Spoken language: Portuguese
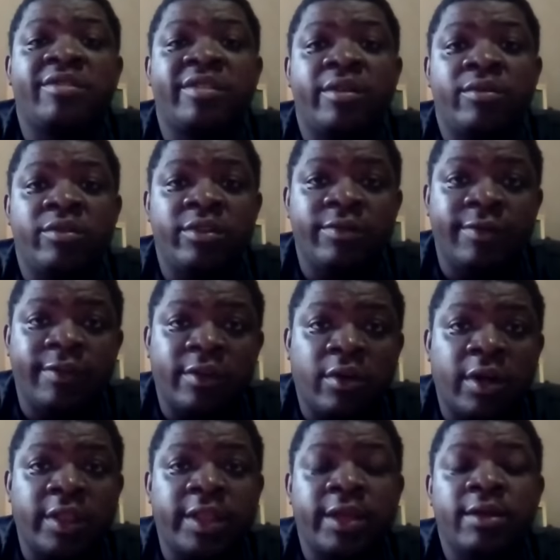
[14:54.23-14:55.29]
renovação de
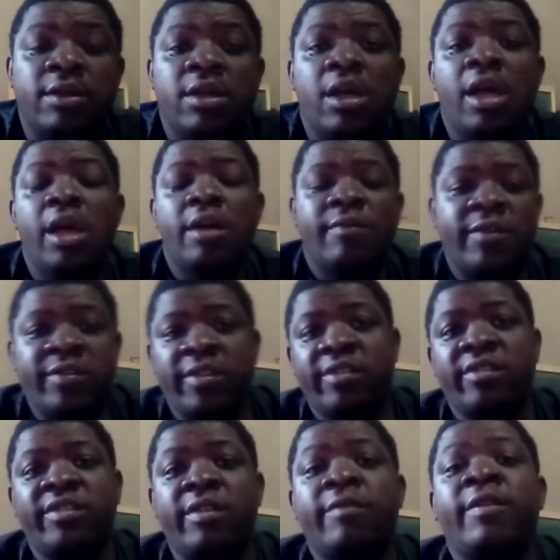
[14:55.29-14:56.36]
frota, vocês
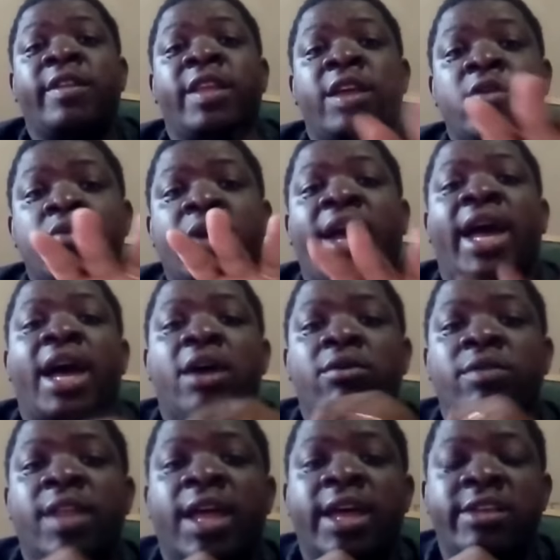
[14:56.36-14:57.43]
estão vendo aí o
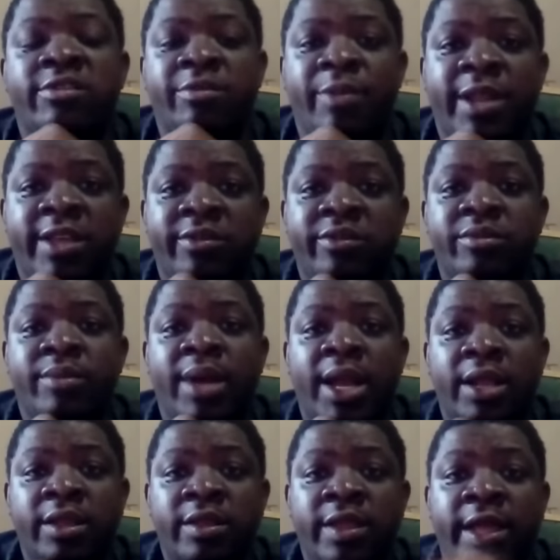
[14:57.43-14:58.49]
carro da Expresso
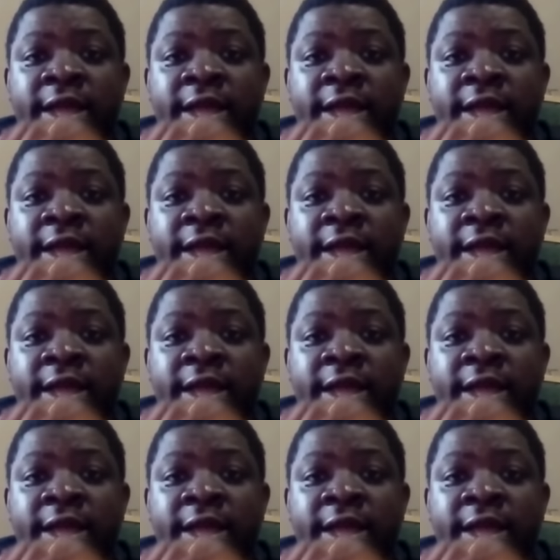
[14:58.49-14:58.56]
Marne,